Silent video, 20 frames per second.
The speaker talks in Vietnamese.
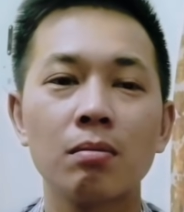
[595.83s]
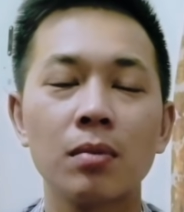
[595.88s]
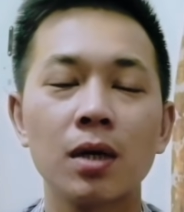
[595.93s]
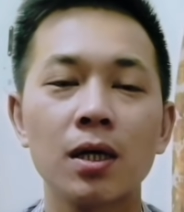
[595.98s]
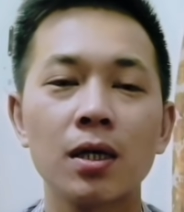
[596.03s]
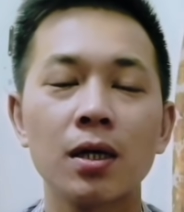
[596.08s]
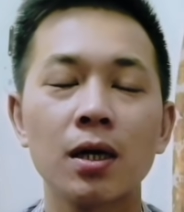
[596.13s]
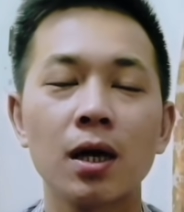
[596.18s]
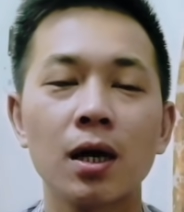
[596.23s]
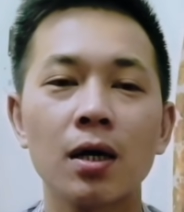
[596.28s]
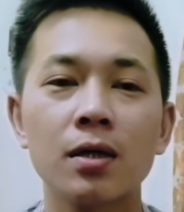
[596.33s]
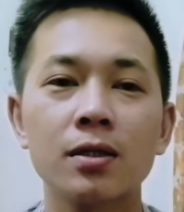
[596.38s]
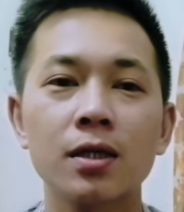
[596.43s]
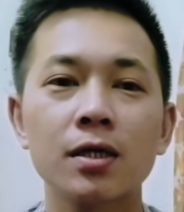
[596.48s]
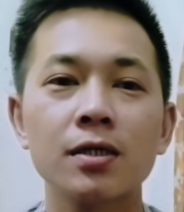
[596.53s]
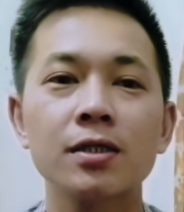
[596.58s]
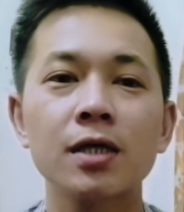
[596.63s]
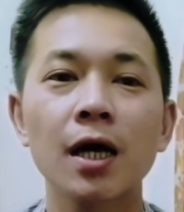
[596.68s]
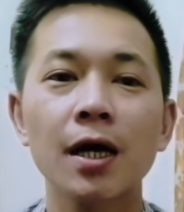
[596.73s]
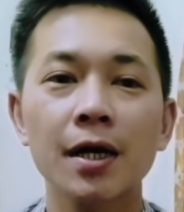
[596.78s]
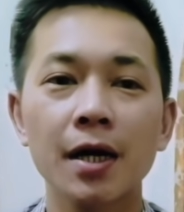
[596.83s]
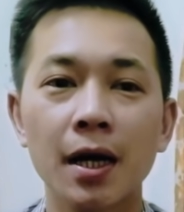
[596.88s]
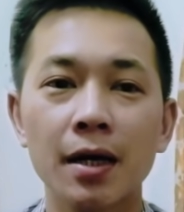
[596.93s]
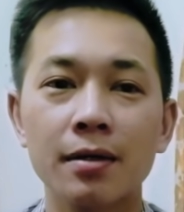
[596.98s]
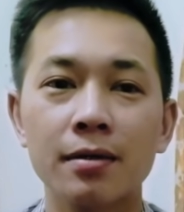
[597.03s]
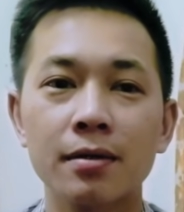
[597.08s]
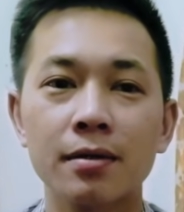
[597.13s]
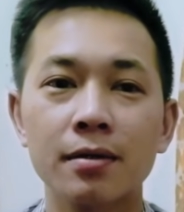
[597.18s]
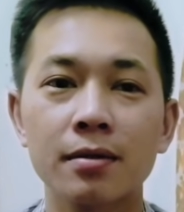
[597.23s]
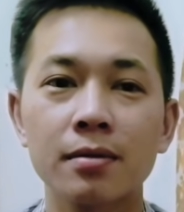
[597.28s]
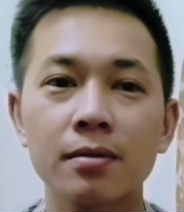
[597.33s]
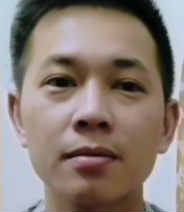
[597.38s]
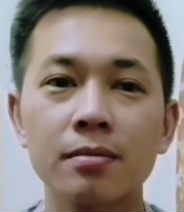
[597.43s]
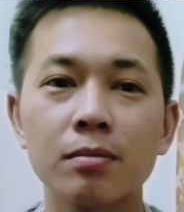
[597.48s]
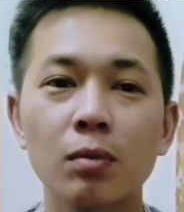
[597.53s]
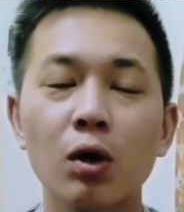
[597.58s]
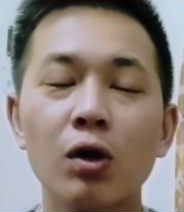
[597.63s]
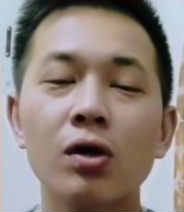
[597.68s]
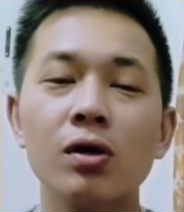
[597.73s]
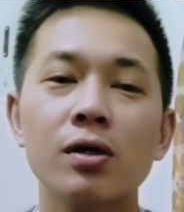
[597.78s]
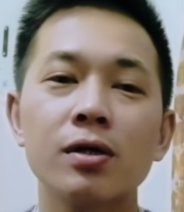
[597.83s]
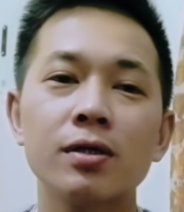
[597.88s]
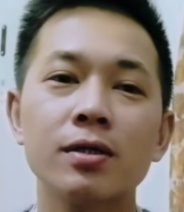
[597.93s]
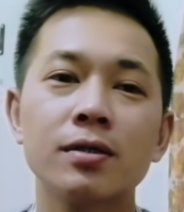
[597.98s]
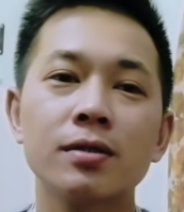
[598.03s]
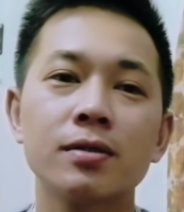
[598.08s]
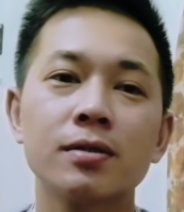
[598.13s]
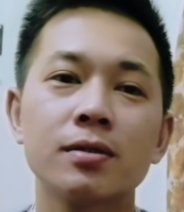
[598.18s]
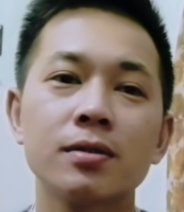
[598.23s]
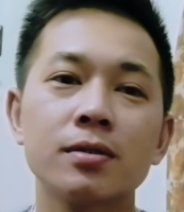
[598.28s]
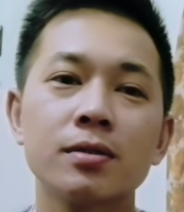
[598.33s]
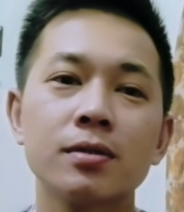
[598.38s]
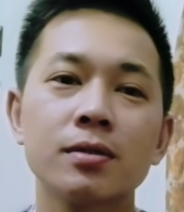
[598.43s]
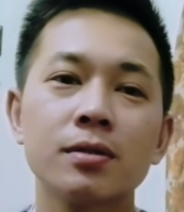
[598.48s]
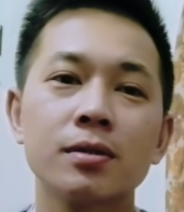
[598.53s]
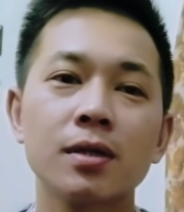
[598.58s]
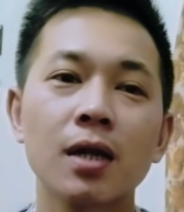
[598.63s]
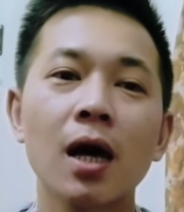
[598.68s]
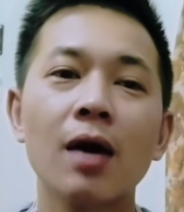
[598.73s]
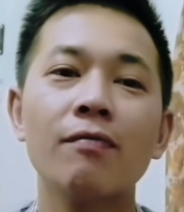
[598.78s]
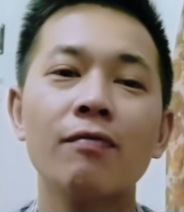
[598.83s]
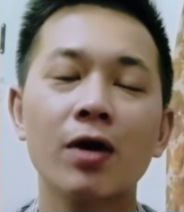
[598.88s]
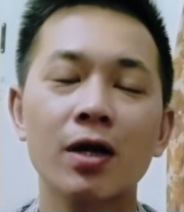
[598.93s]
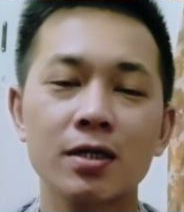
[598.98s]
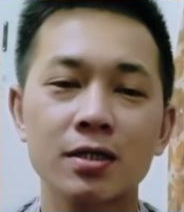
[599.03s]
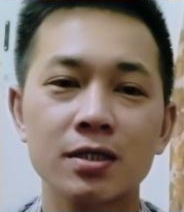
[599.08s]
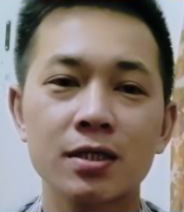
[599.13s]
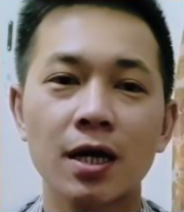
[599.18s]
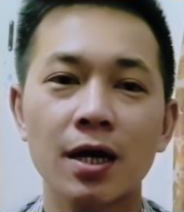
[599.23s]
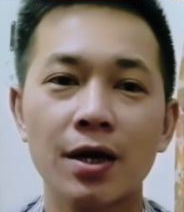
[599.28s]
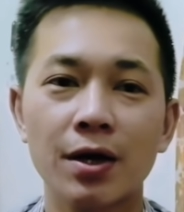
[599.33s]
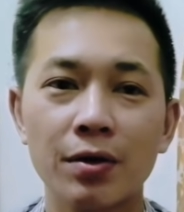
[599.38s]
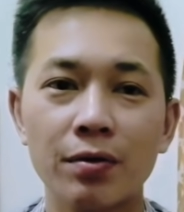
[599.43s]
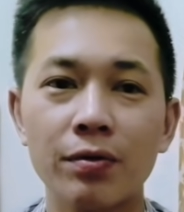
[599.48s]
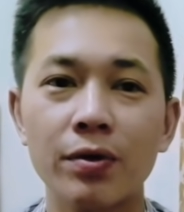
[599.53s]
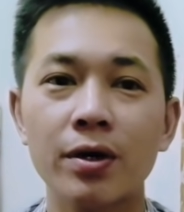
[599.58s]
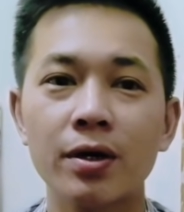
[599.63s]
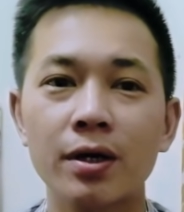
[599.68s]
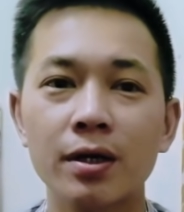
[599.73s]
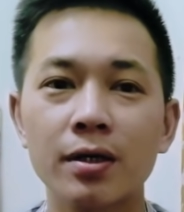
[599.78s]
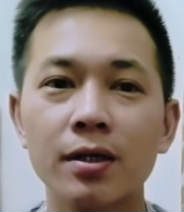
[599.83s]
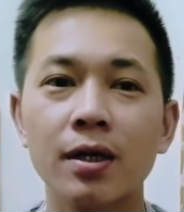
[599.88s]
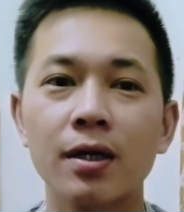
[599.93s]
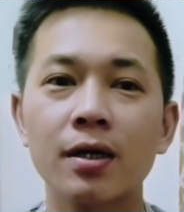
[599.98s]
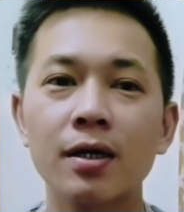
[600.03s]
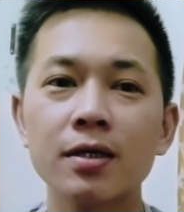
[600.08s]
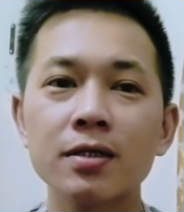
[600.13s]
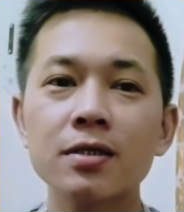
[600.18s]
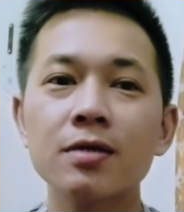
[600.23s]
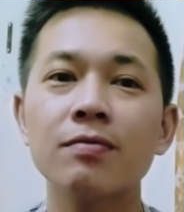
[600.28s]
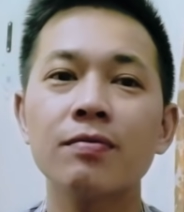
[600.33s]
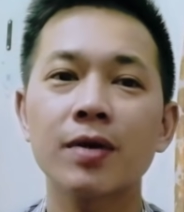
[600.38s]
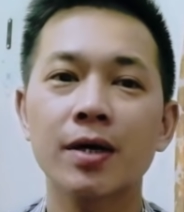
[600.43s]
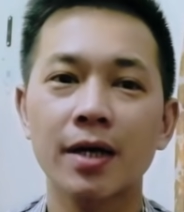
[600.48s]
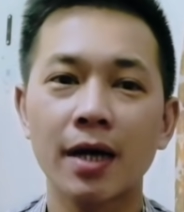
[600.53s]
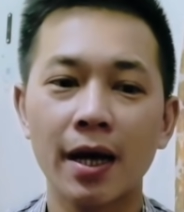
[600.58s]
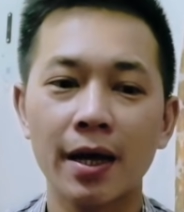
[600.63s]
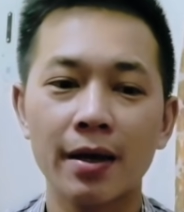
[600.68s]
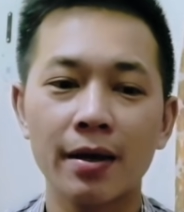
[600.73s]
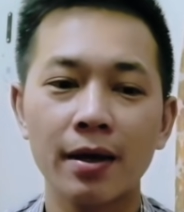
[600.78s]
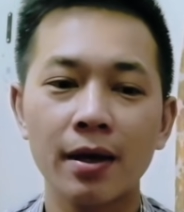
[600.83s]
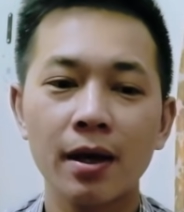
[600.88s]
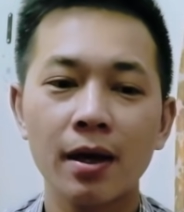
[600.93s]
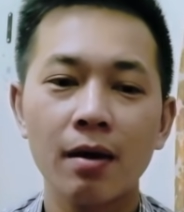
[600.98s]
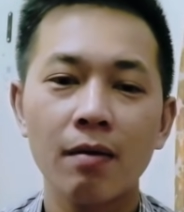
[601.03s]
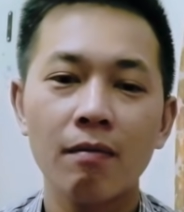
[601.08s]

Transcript: Mình à, tin chắc rằng mọi người đa phần sẽ hiểu được những cái sự việc này